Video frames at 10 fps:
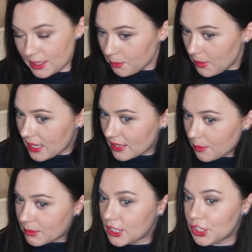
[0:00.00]
этим
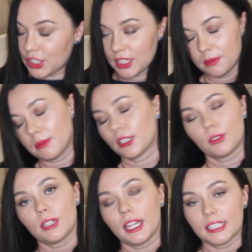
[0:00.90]
маслом защитным,
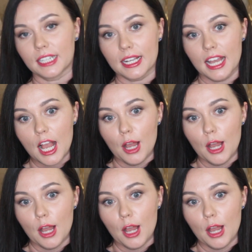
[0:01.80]
который это как